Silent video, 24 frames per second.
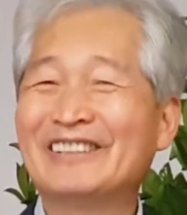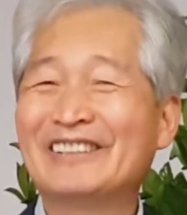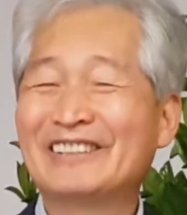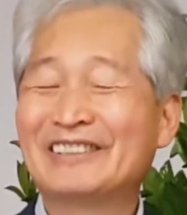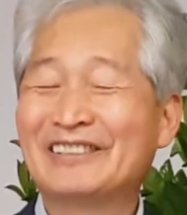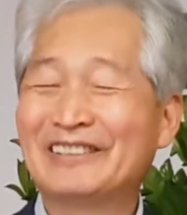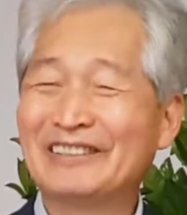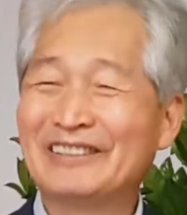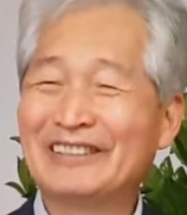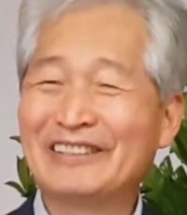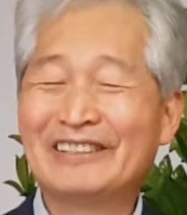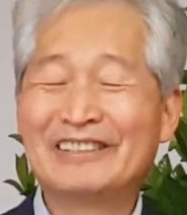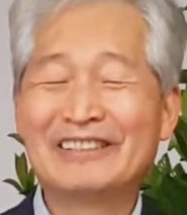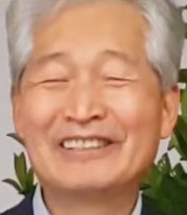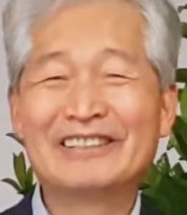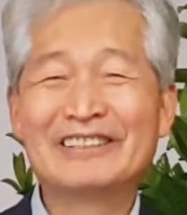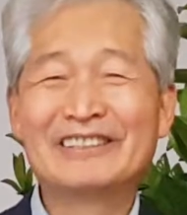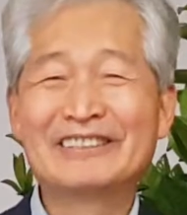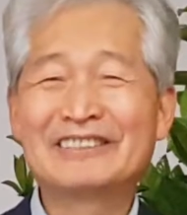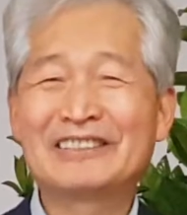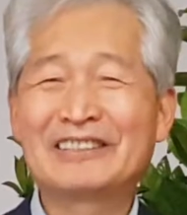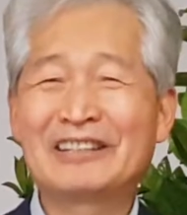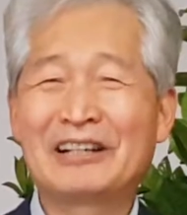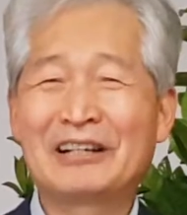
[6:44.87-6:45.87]

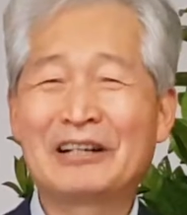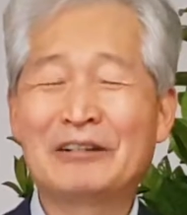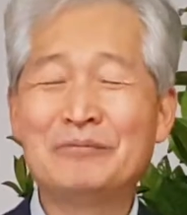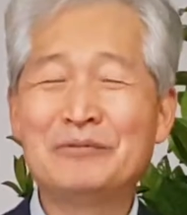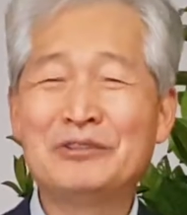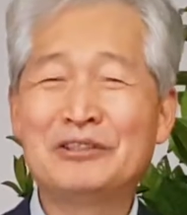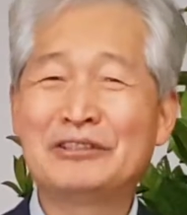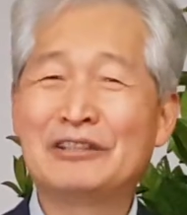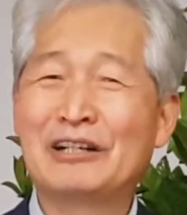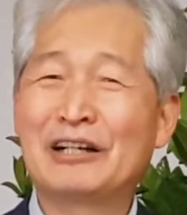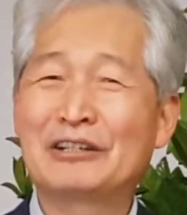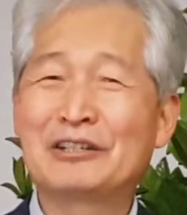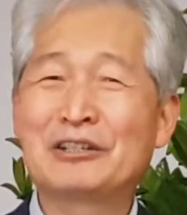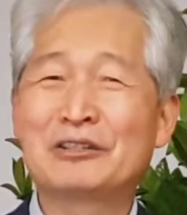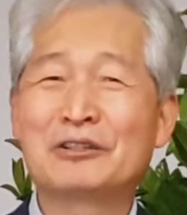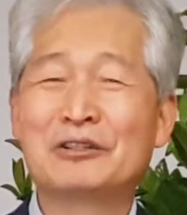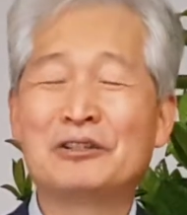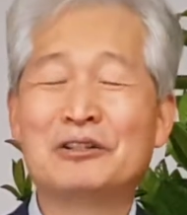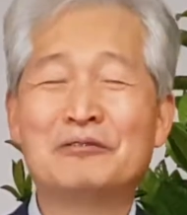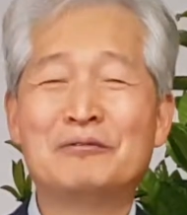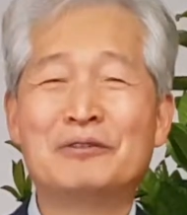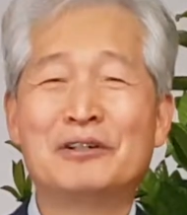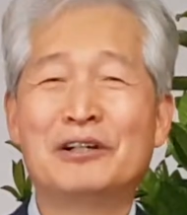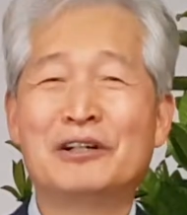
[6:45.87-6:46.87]
그참
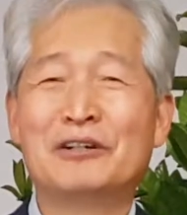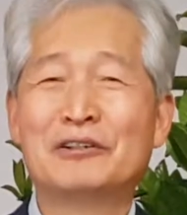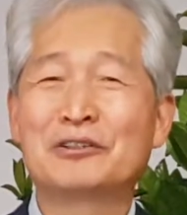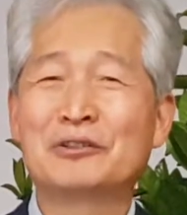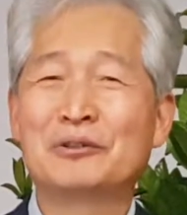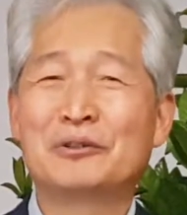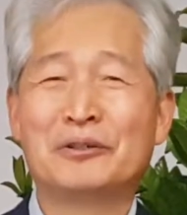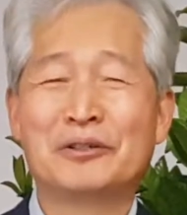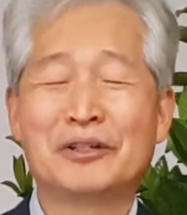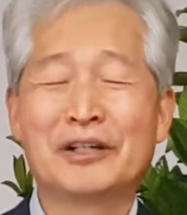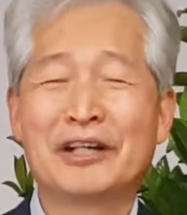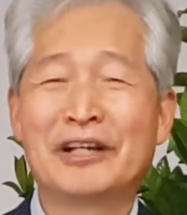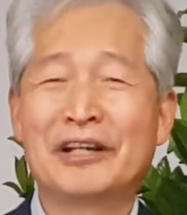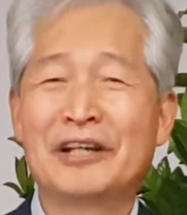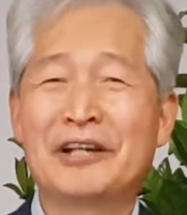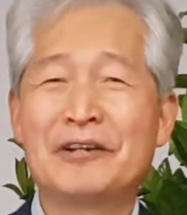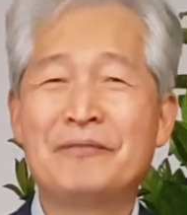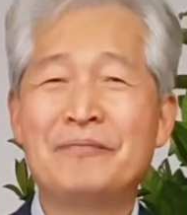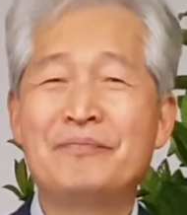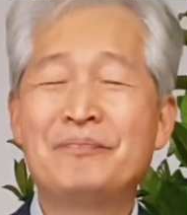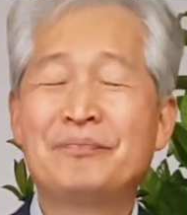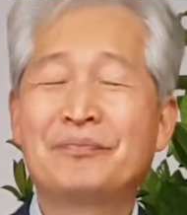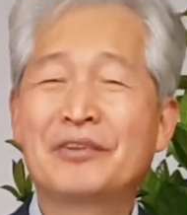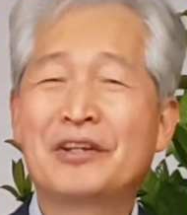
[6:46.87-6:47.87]
신학교 뭐
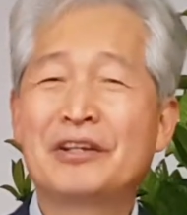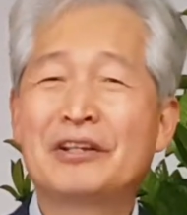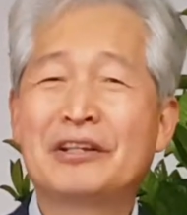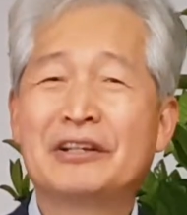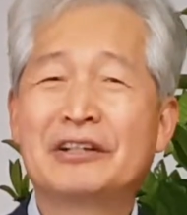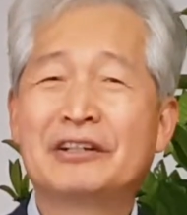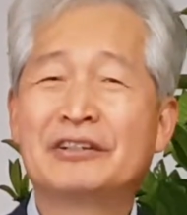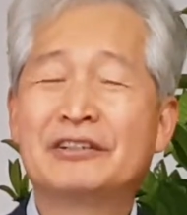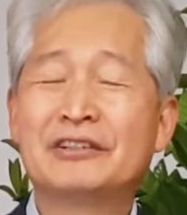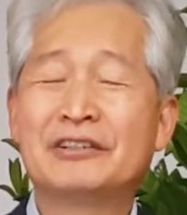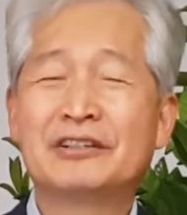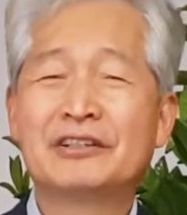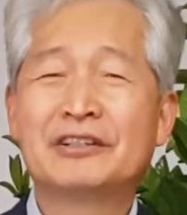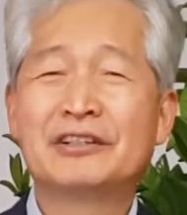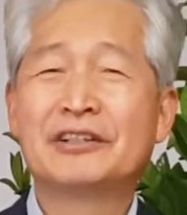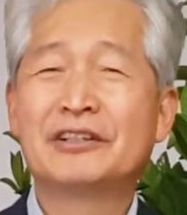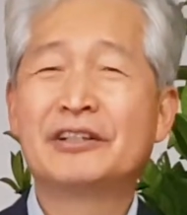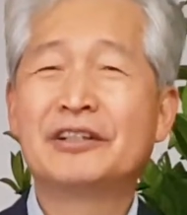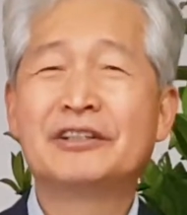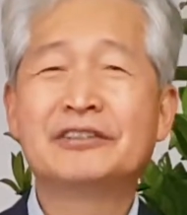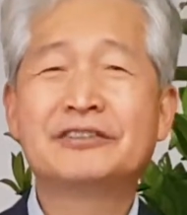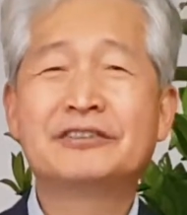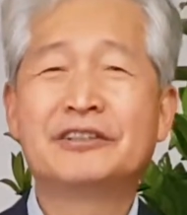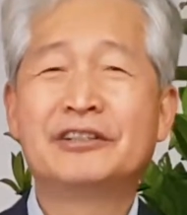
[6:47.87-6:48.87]
교회
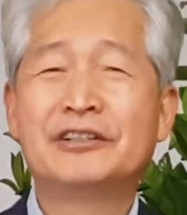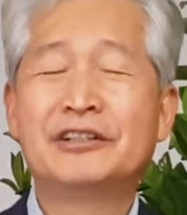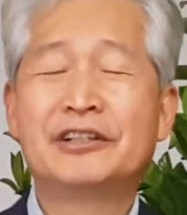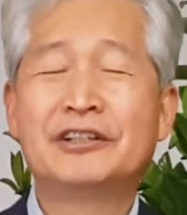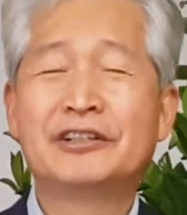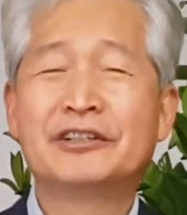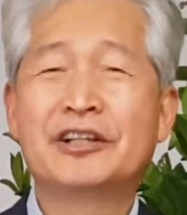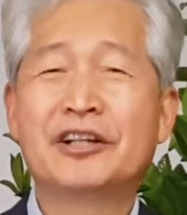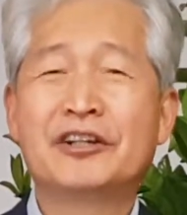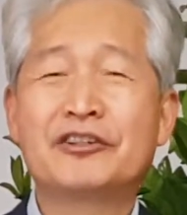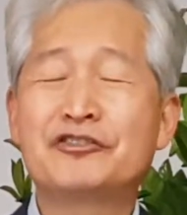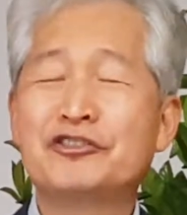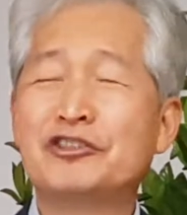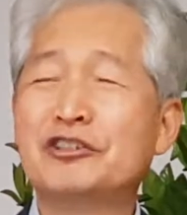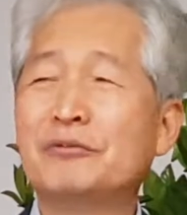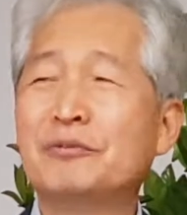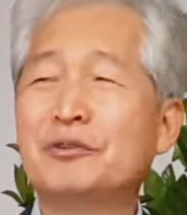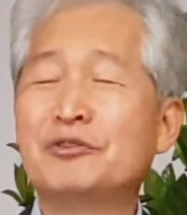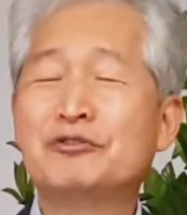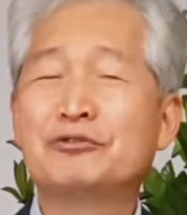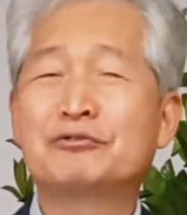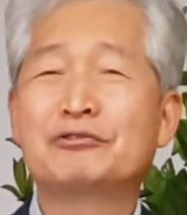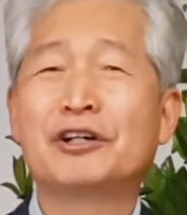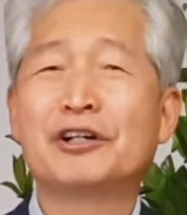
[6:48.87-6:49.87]
그래서
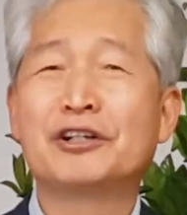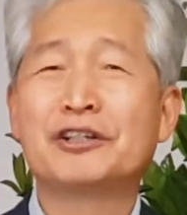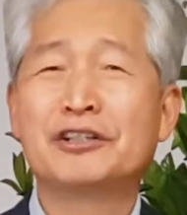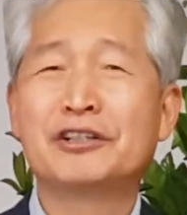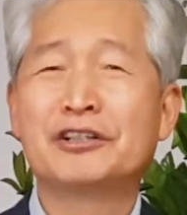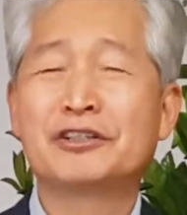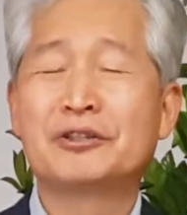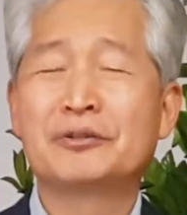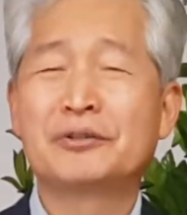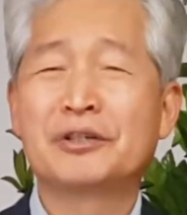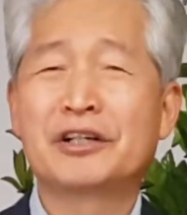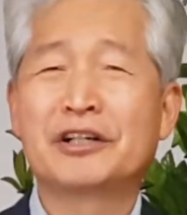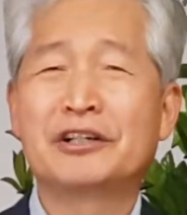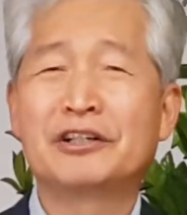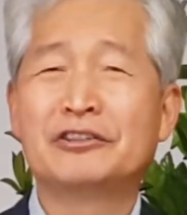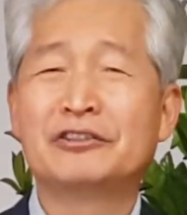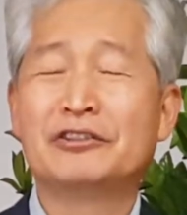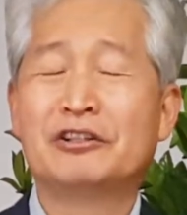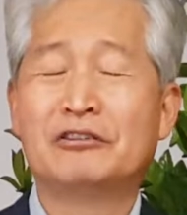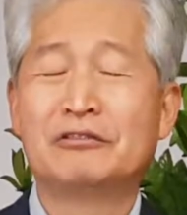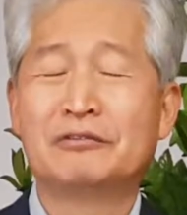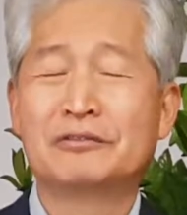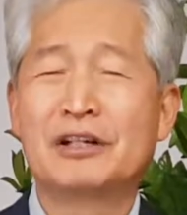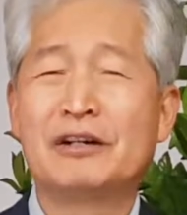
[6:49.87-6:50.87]
예수님이 죽어 있는 교회가
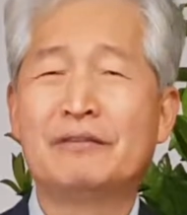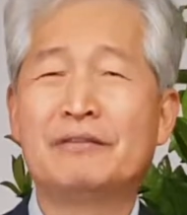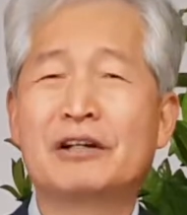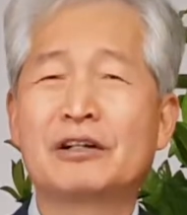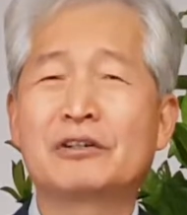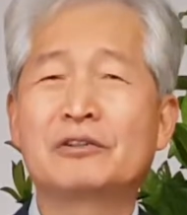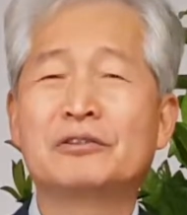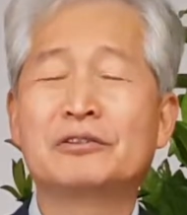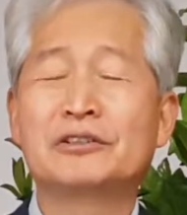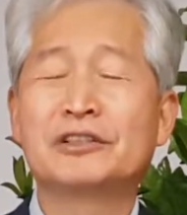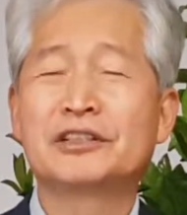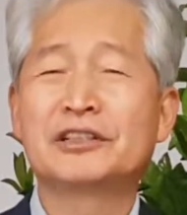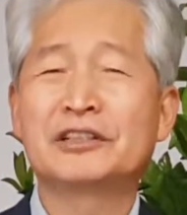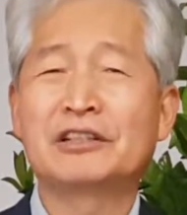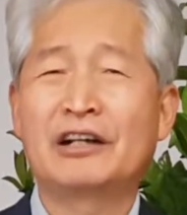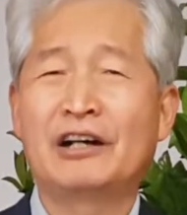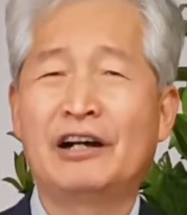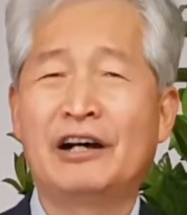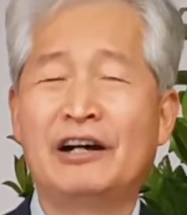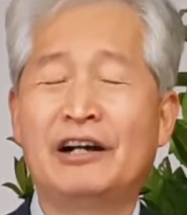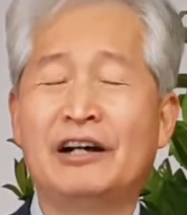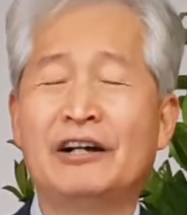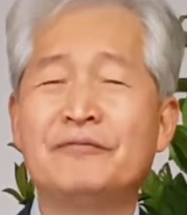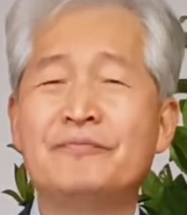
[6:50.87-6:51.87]
너무나 많고 그게
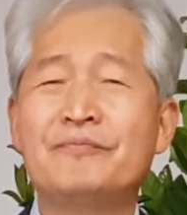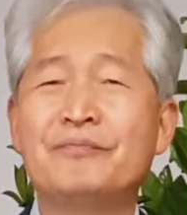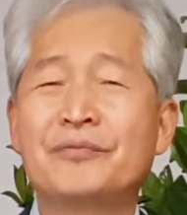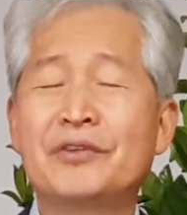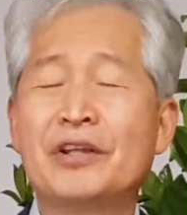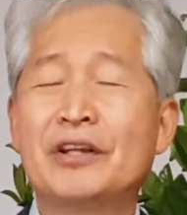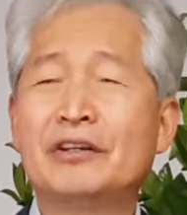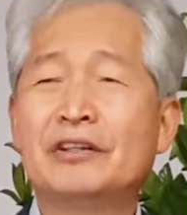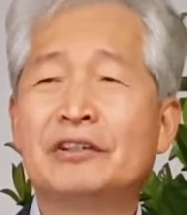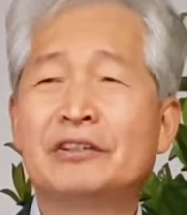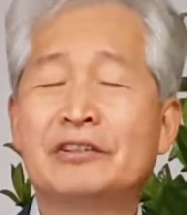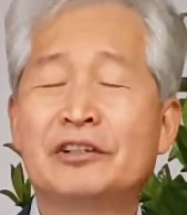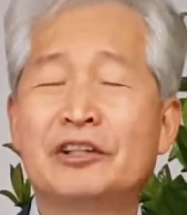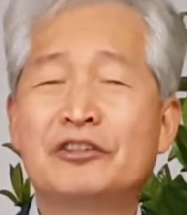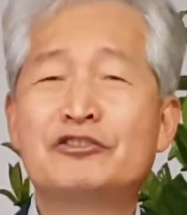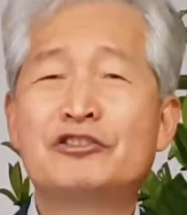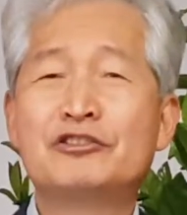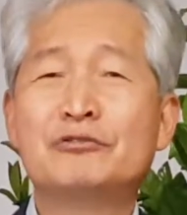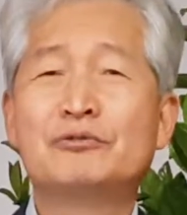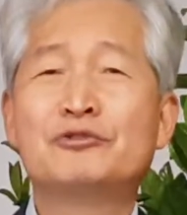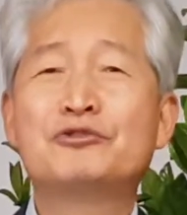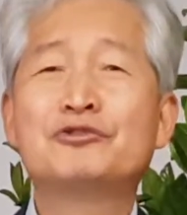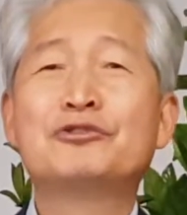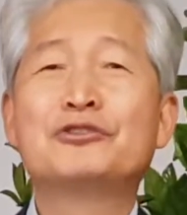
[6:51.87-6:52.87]
다
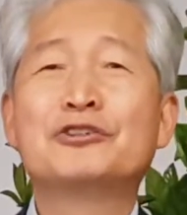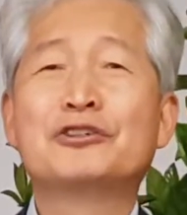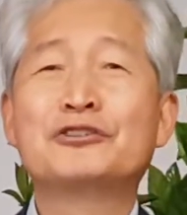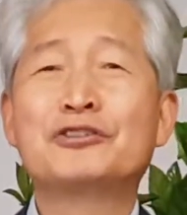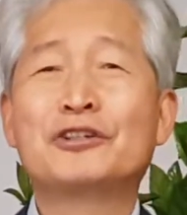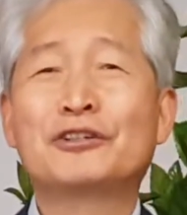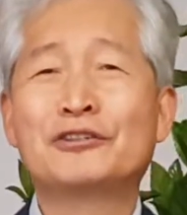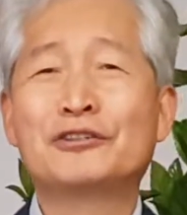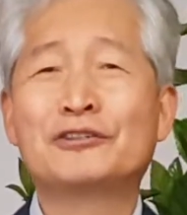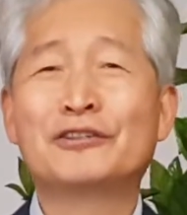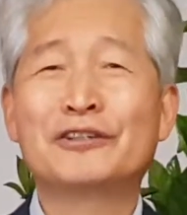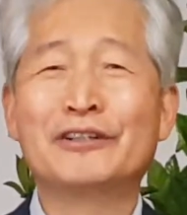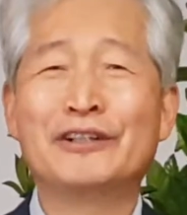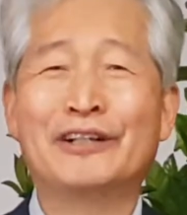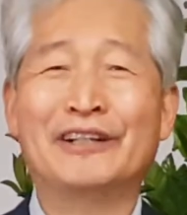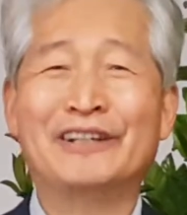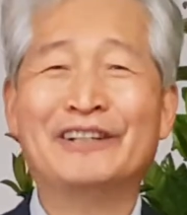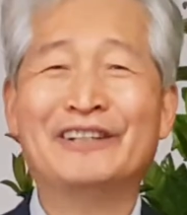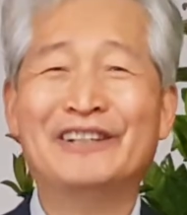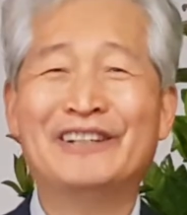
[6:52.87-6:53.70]
예수님을 죽여서 그런 거예요.